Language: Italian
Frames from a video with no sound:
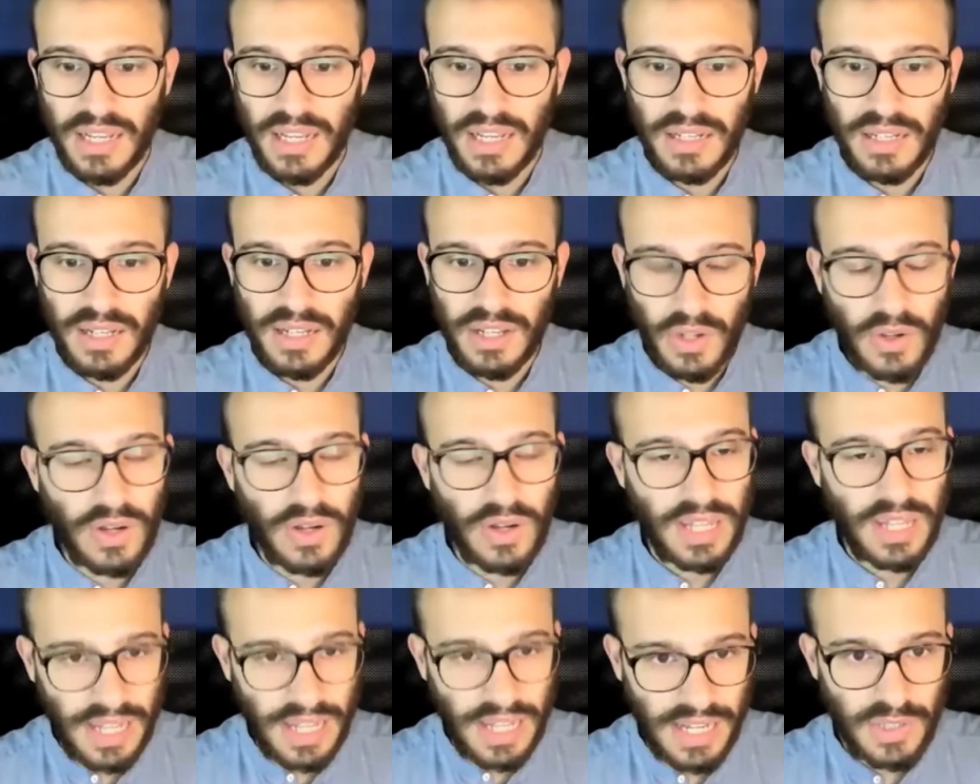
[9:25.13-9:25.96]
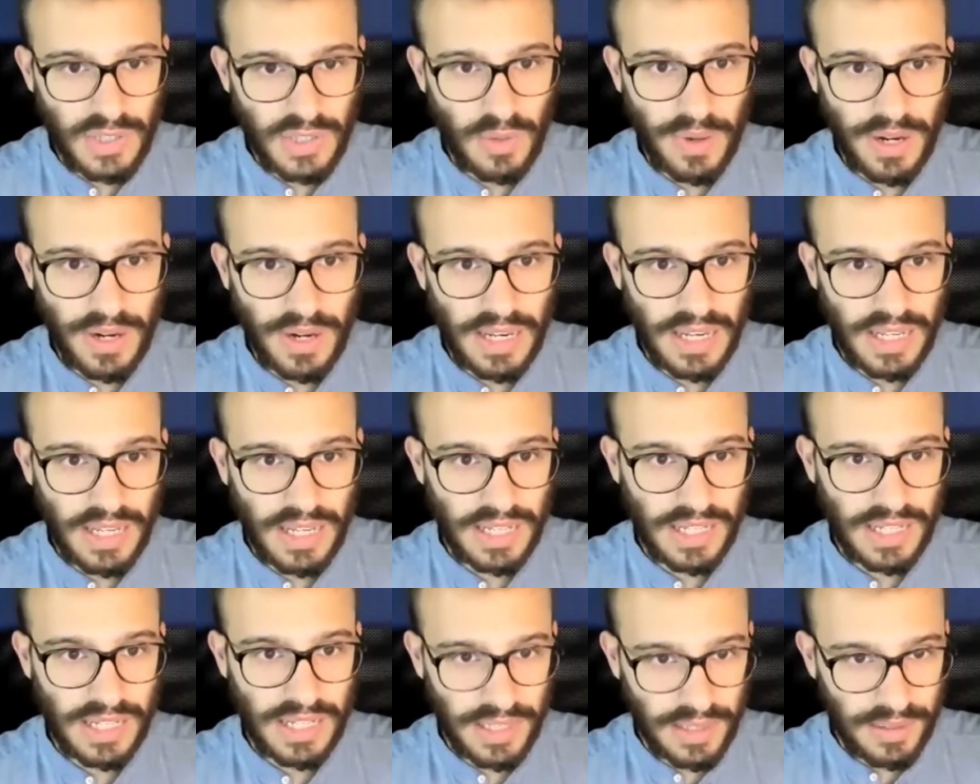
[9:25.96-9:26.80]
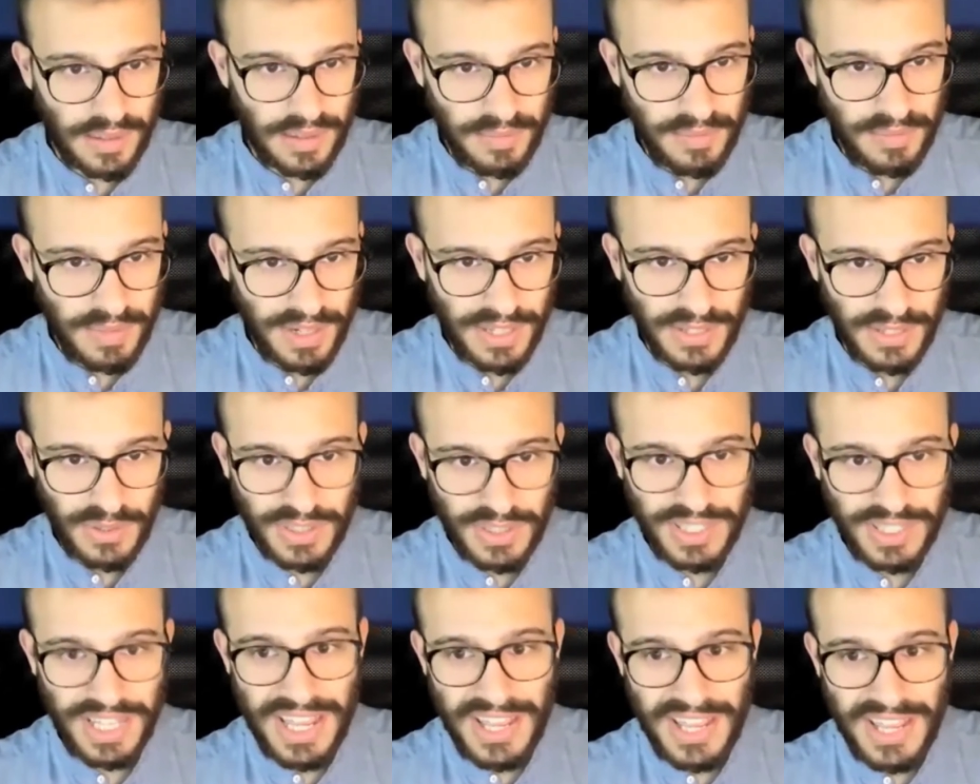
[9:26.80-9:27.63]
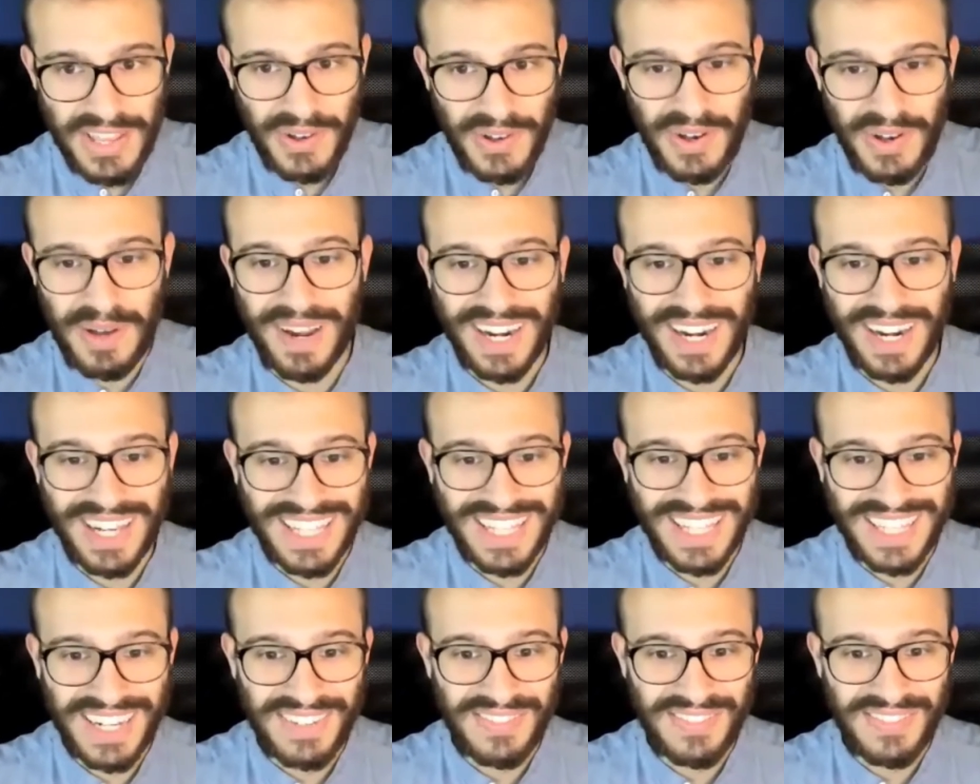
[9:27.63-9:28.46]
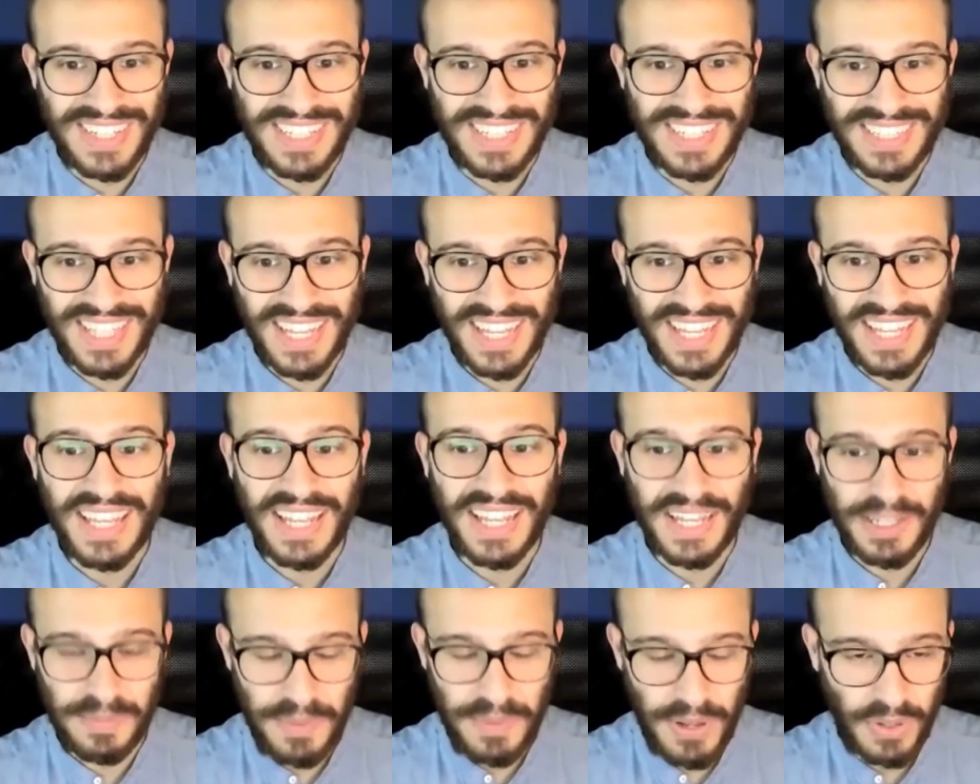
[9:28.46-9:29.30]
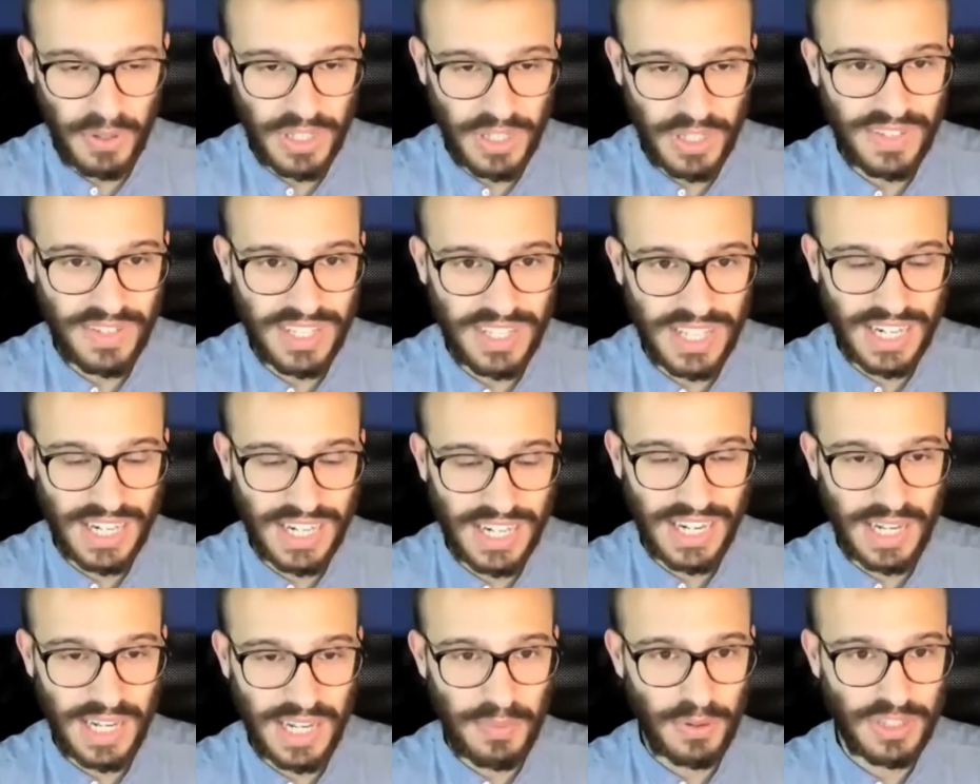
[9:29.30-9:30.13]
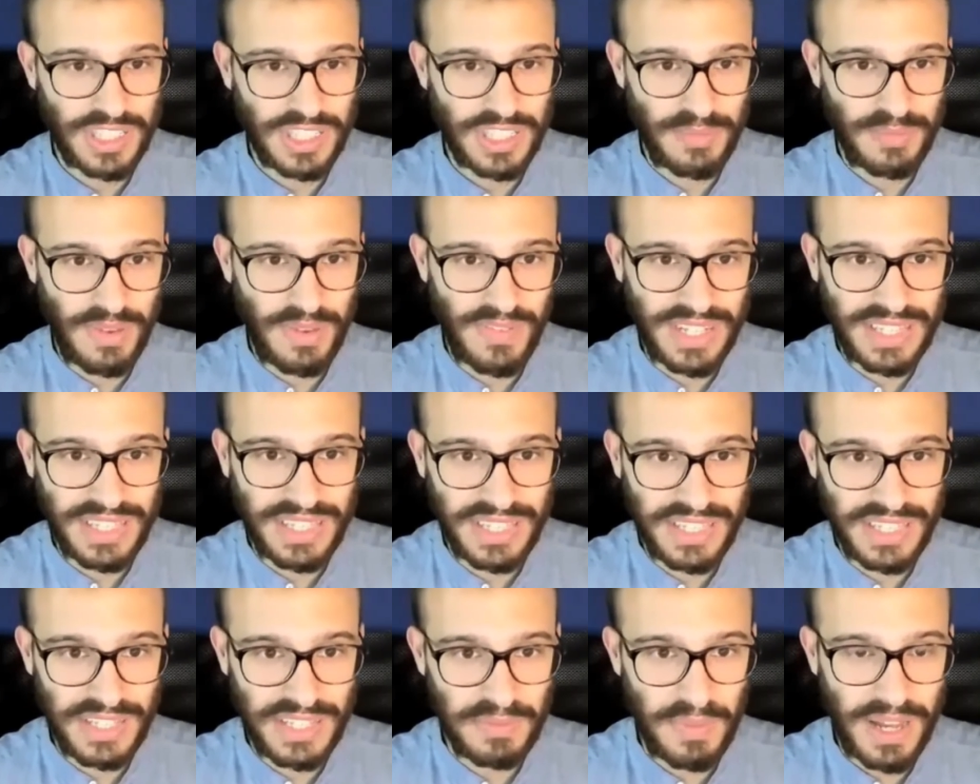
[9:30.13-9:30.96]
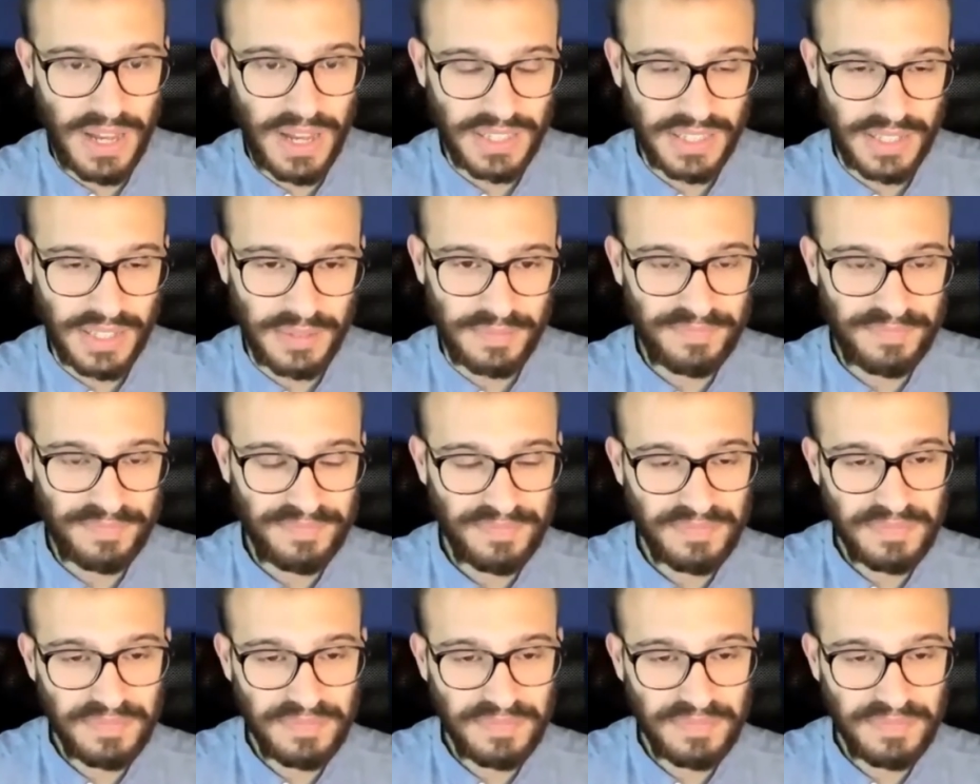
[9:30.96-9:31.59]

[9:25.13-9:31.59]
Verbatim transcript: Eh, io lo ringrazio per il, per il sostegno e per l'intervista e spero di vederla nei prossimi eventi di Smart.